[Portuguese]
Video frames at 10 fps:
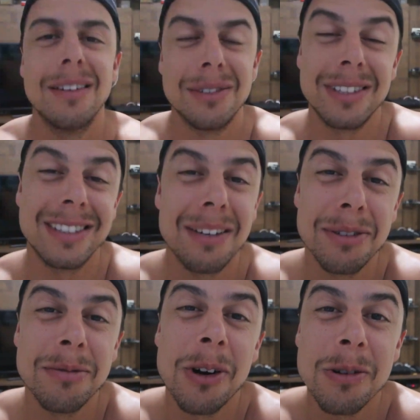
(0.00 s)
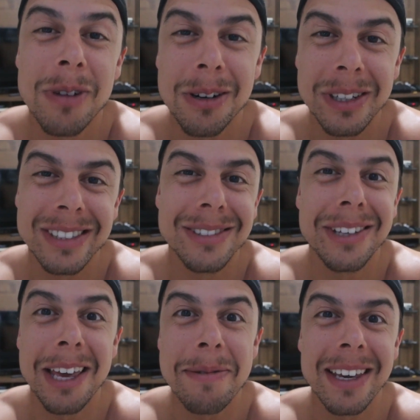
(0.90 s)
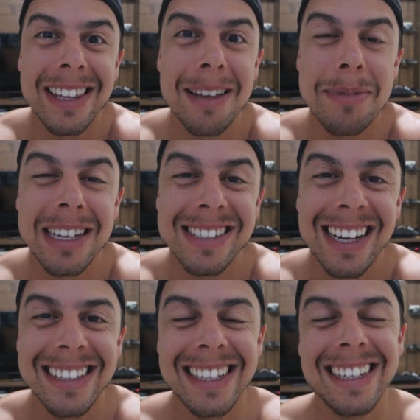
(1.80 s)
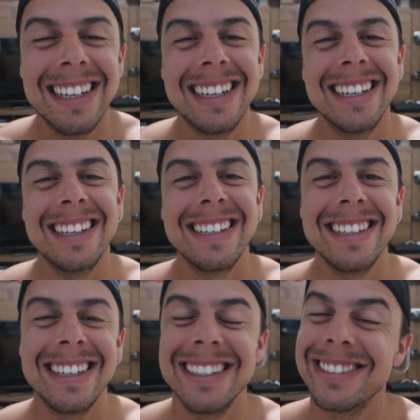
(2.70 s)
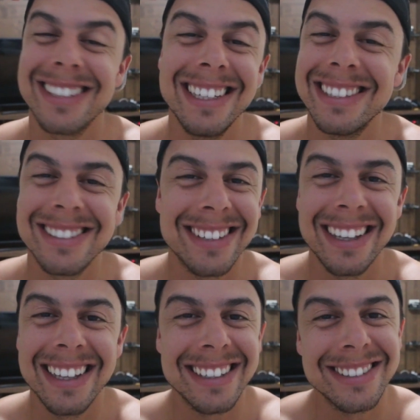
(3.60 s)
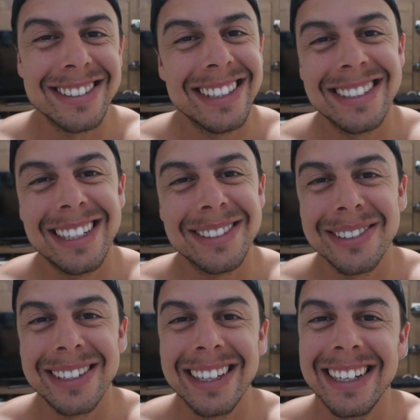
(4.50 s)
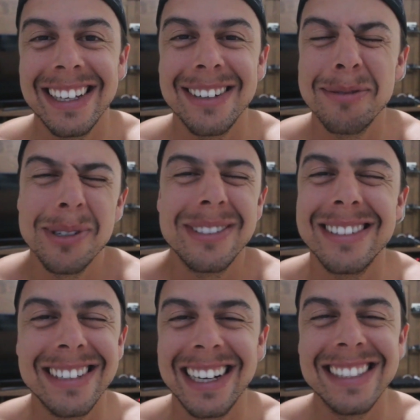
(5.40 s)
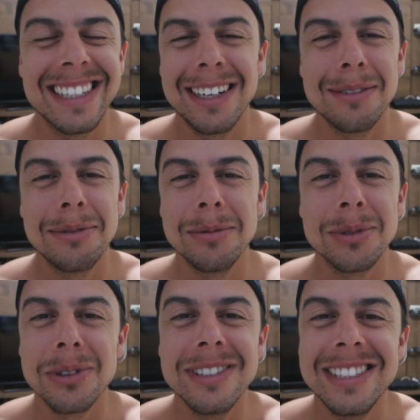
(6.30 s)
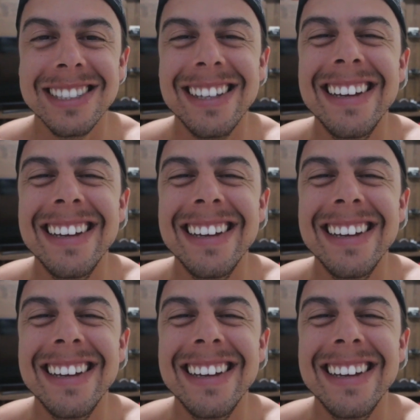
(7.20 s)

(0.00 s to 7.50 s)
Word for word: Vou tentar filmar alguma coisa do game aqui da piazada. E acho que é isso, galera. Não sei se eles vão querer. Bom, azar, é o filme escondido.